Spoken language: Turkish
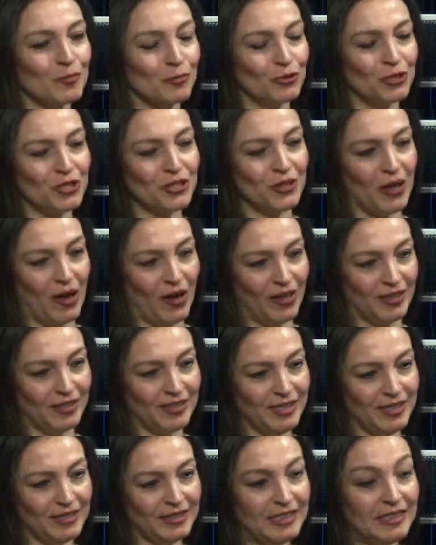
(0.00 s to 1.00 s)
bunun için
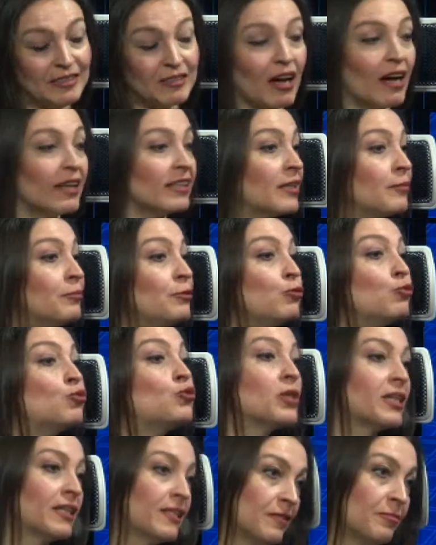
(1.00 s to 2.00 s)
6 yıl değil ta
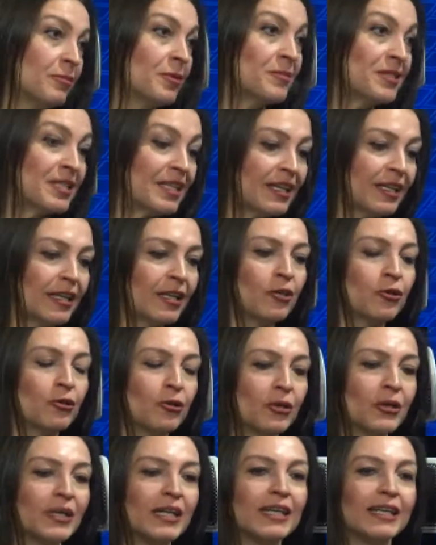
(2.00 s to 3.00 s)
2003'e gitmemiz
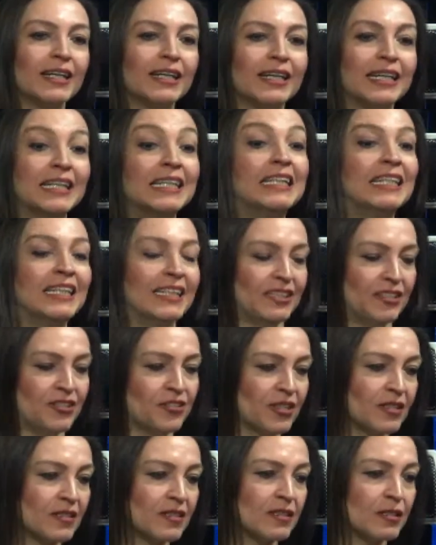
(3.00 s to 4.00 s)
gerekiyor. Ee, niye
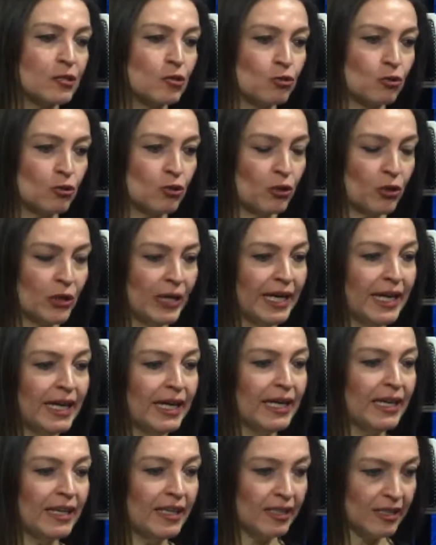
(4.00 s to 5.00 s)
diyeceksiniz? Çünkü
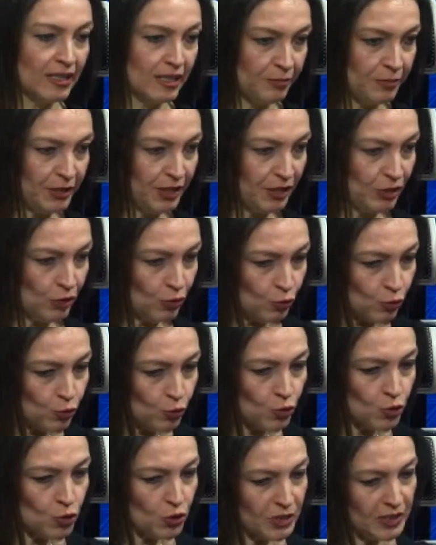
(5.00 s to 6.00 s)

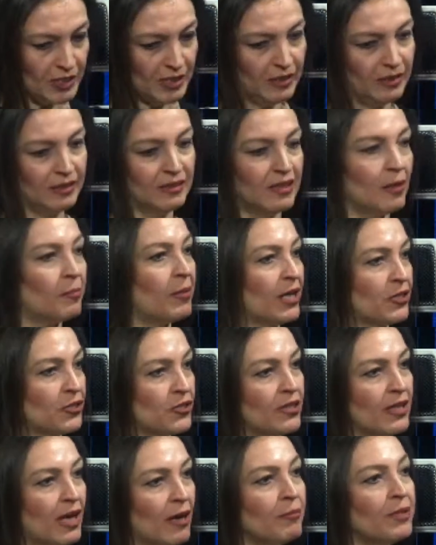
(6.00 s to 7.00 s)
2003 yılında
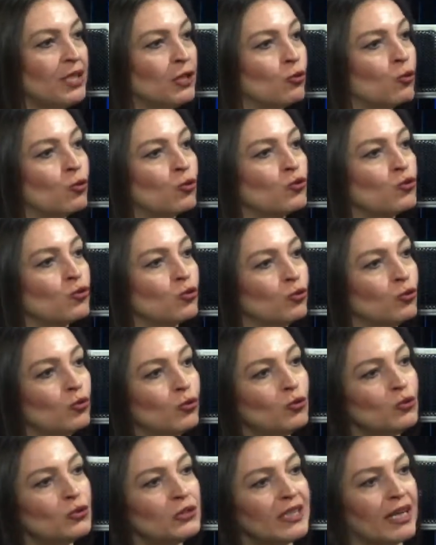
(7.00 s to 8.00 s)
başlayan bir
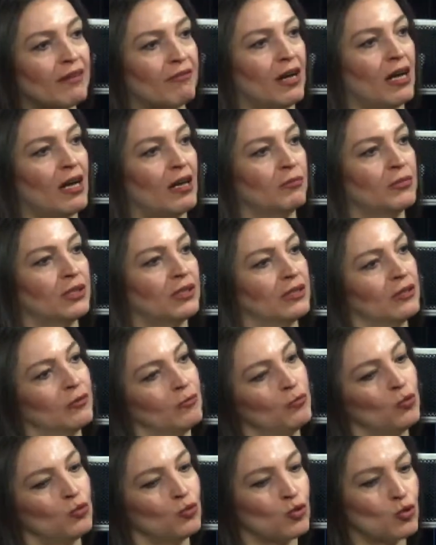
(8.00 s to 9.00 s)
yolculuğun devamı
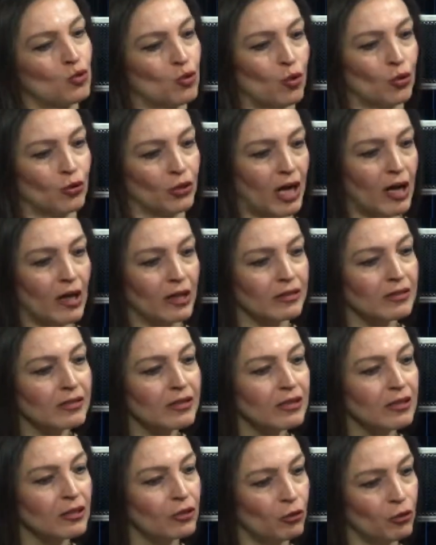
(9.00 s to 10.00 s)
bu son
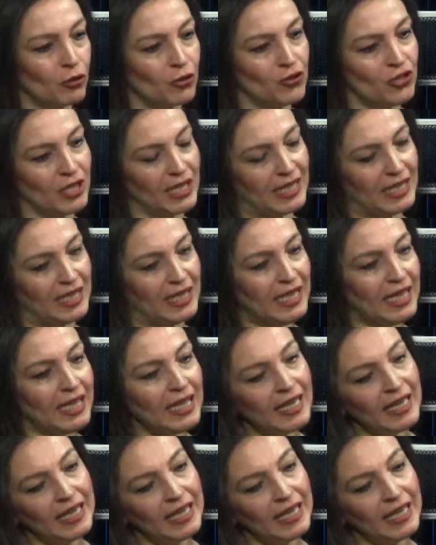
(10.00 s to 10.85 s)
6 yıl önceki